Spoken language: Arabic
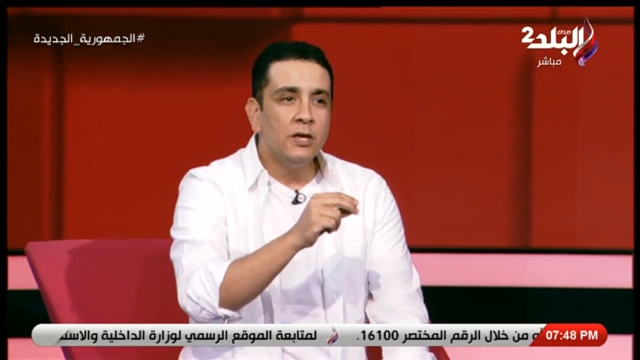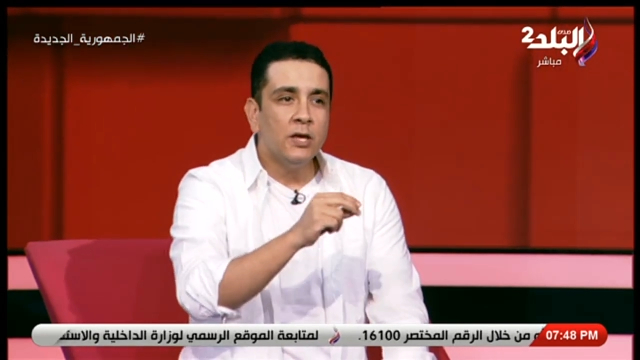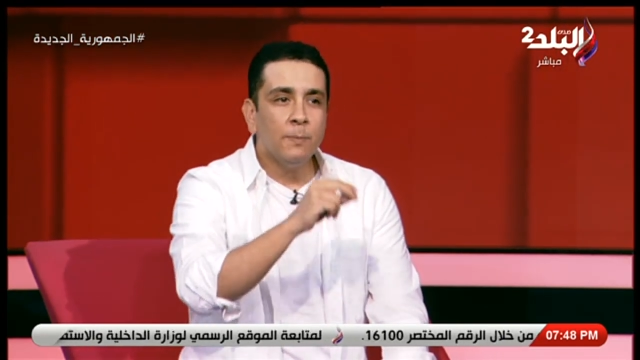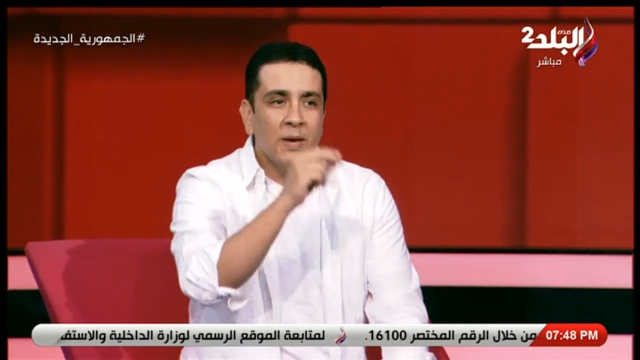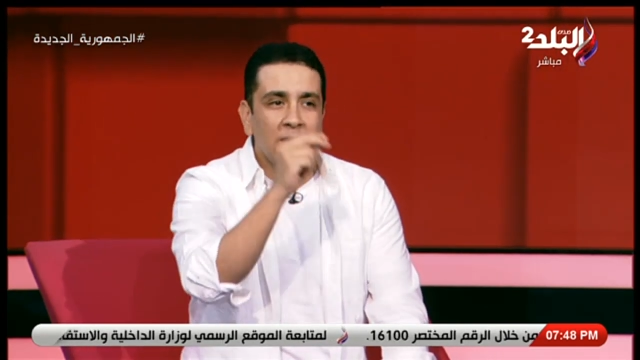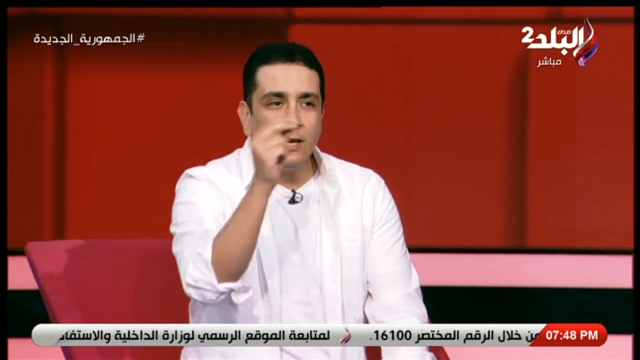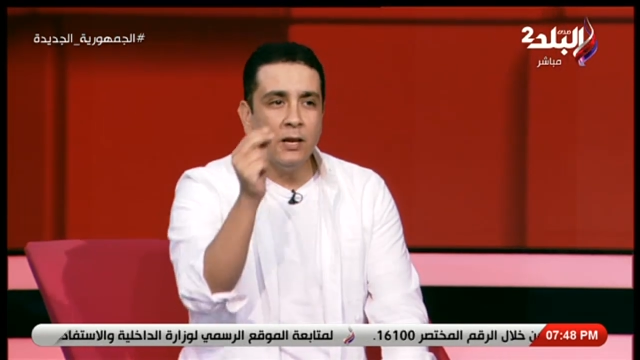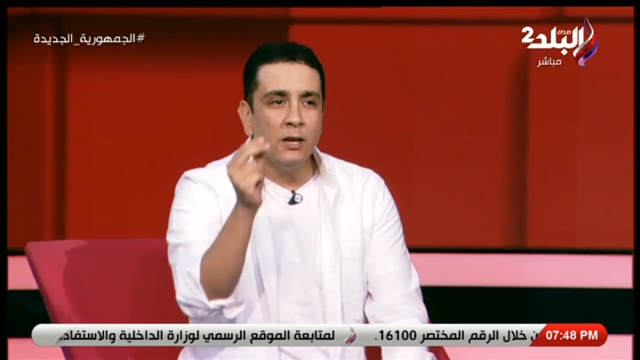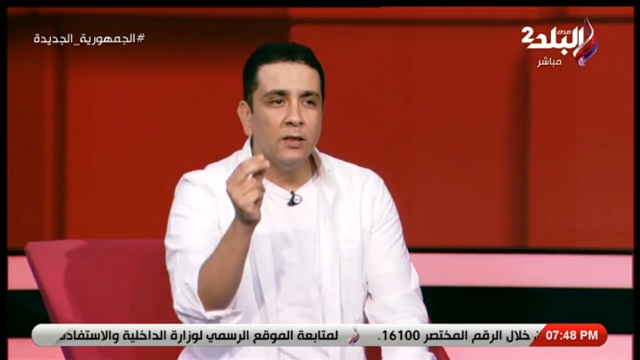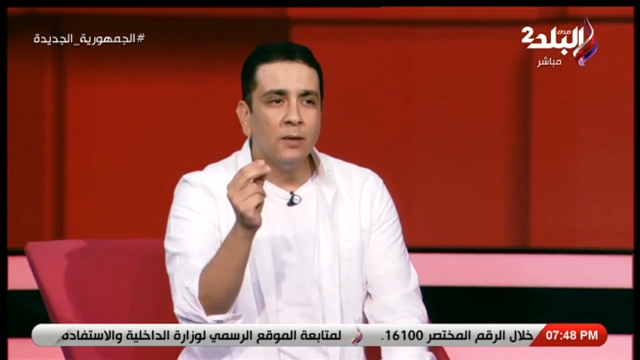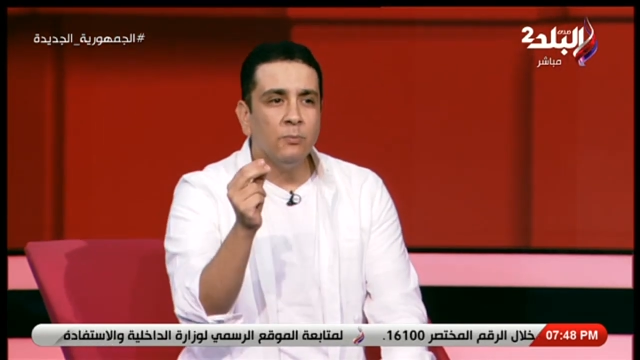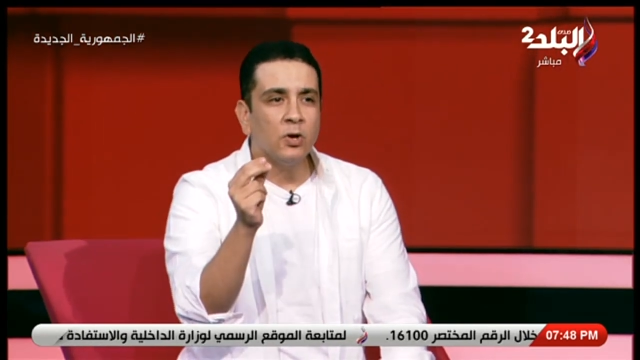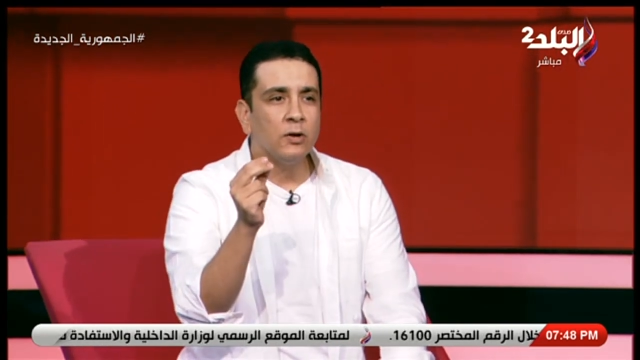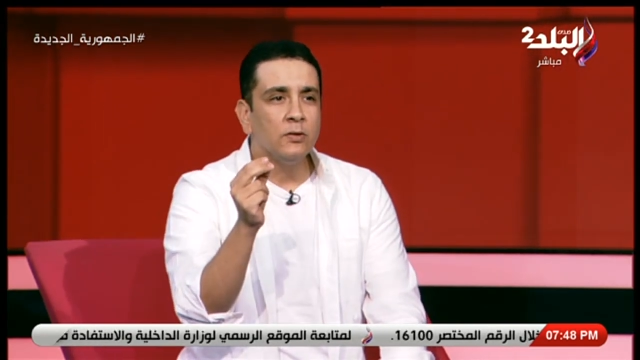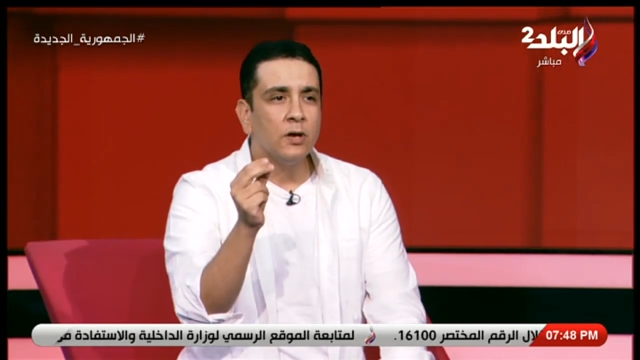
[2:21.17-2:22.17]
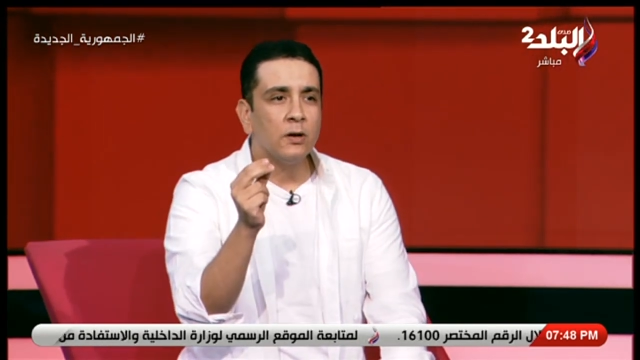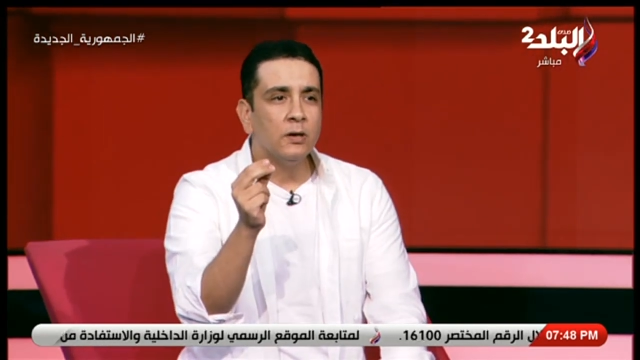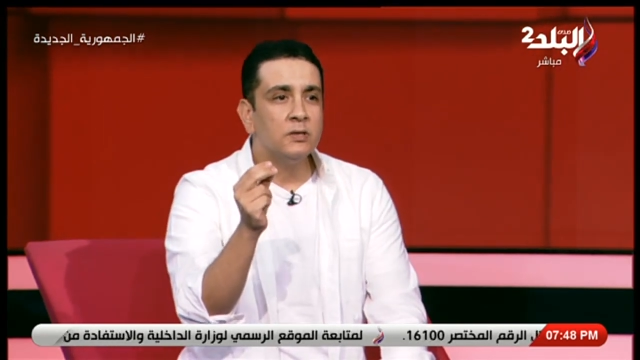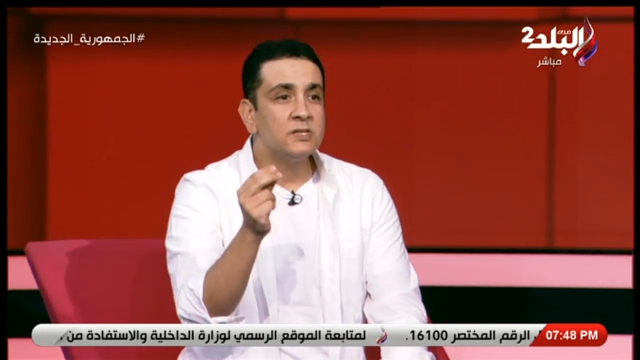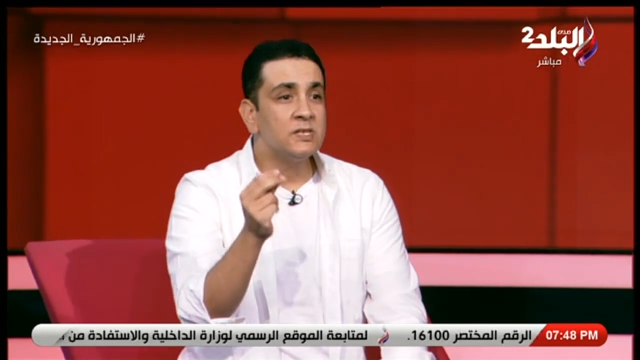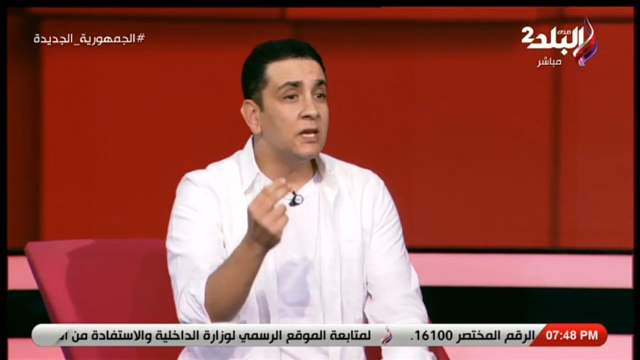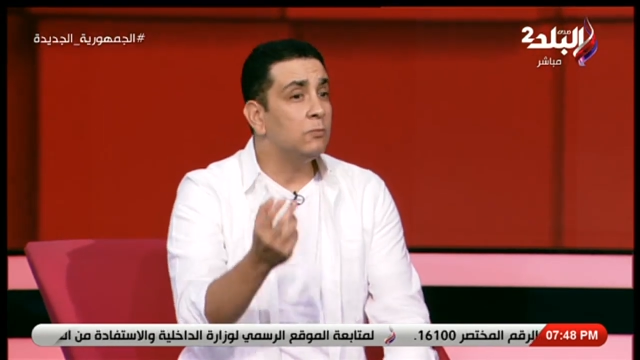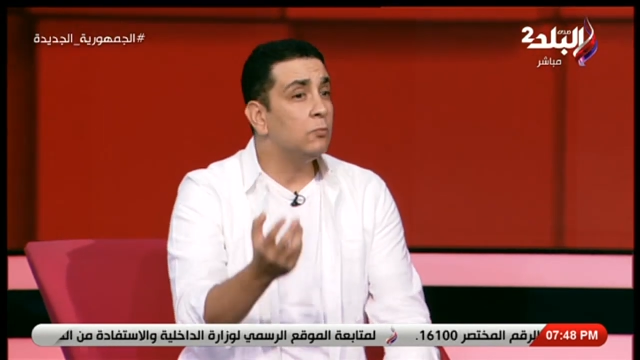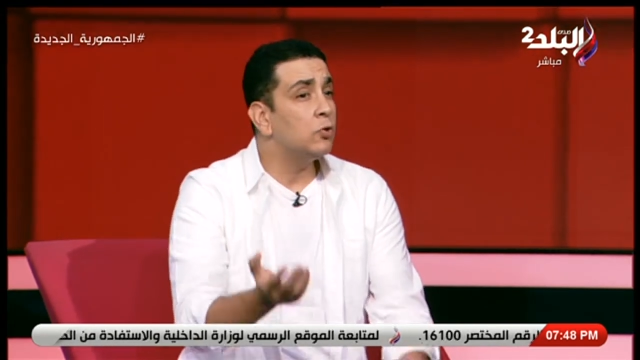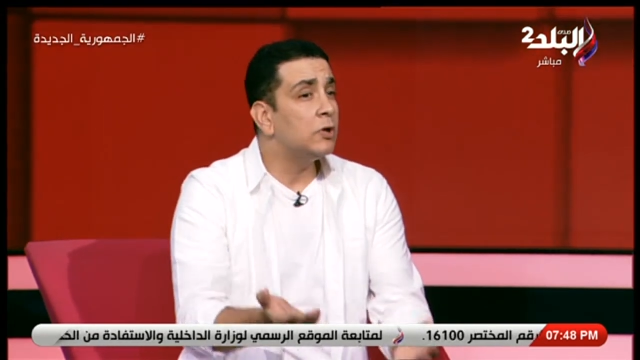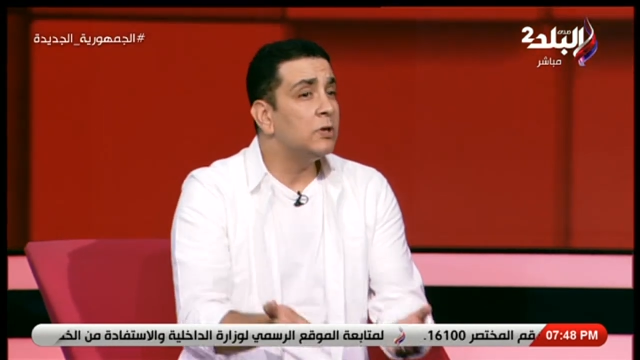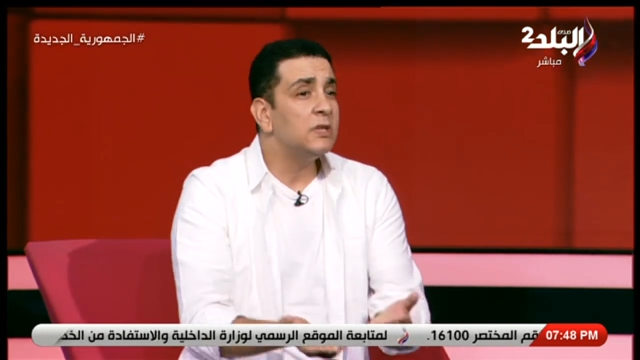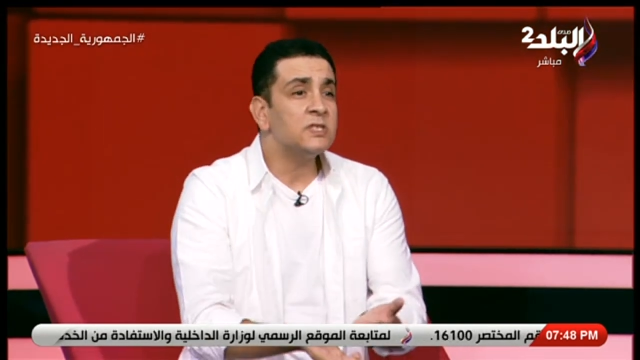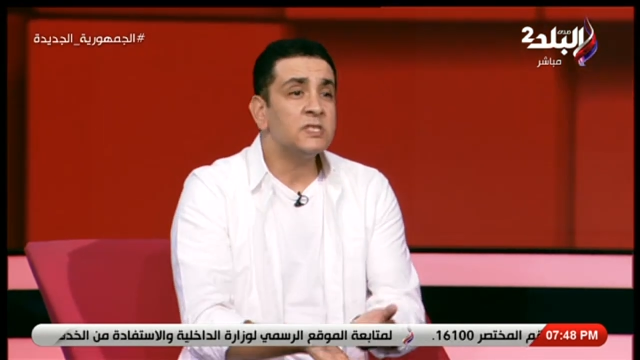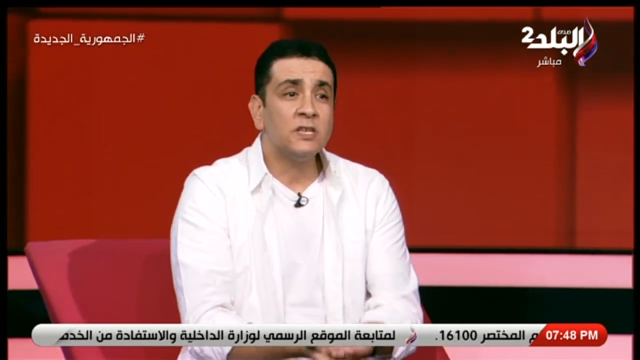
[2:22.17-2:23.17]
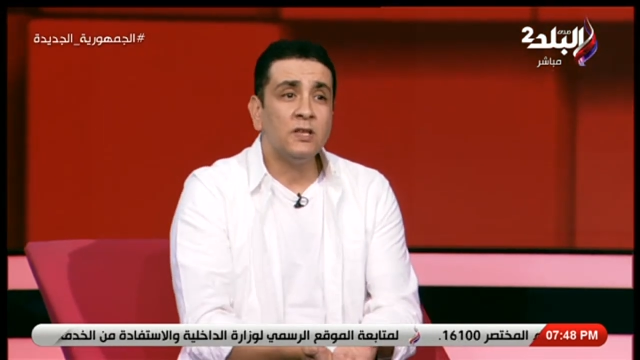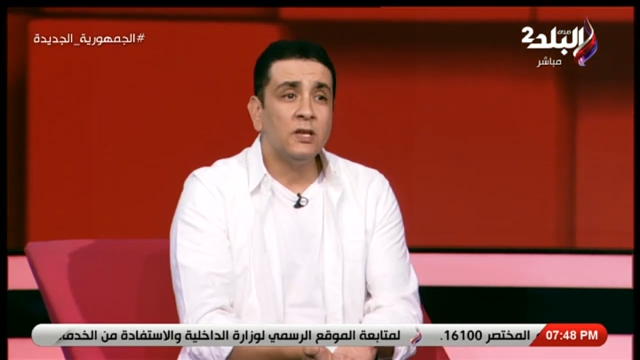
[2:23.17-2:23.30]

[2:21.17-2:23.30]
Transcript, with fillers: يبين لنا مقدار انسان ممكن ناس